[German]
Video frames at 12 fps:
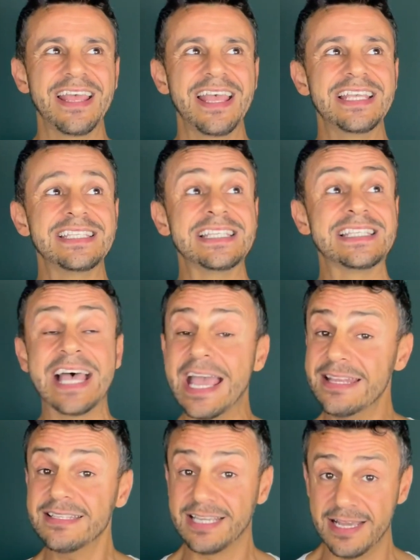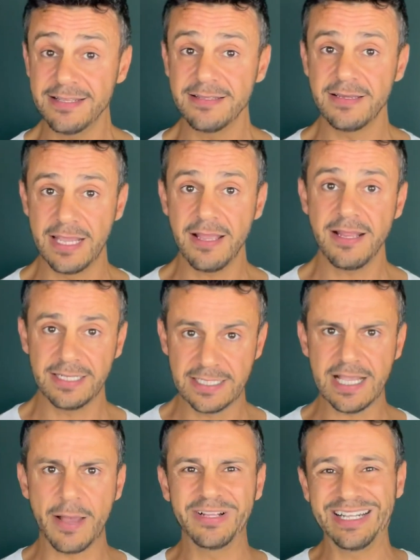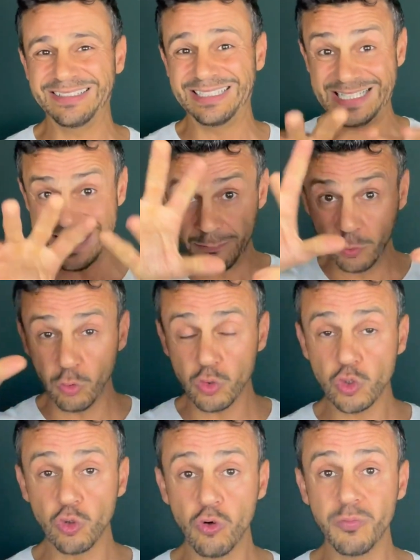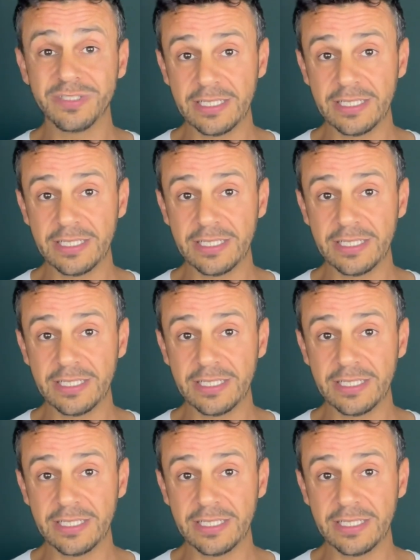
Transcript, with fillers: es sein kann, ja, dass aber dein Gesamthoroskop